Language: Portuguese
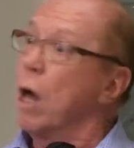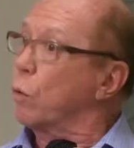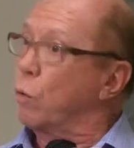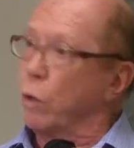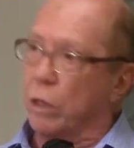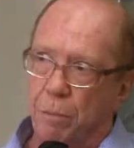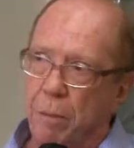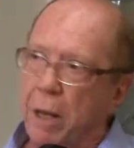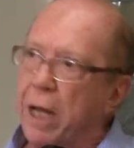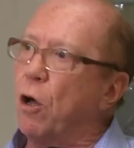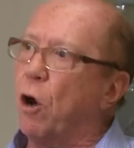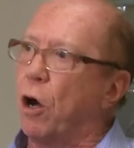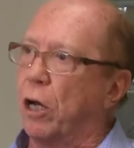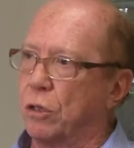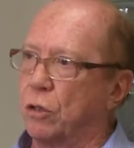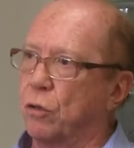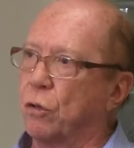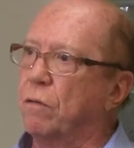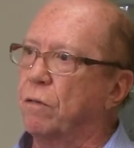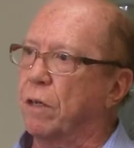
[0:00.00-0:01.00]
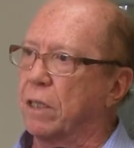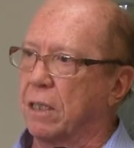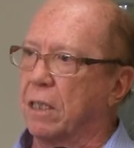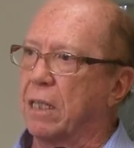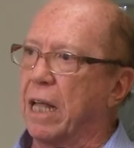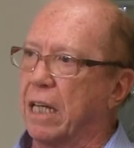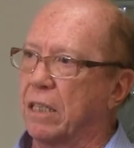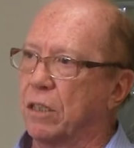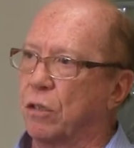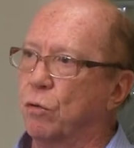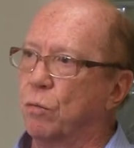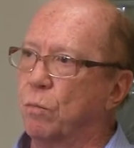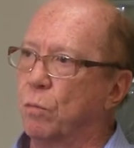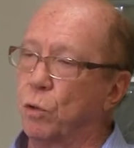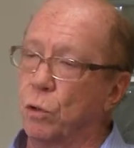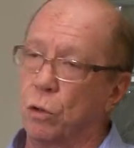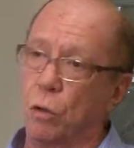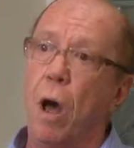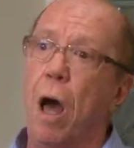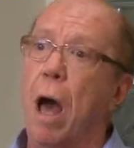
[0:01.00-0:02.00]
com as melhores universidades do
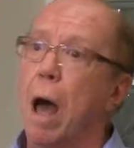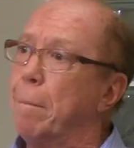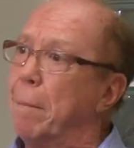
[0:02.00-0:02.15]
mundo.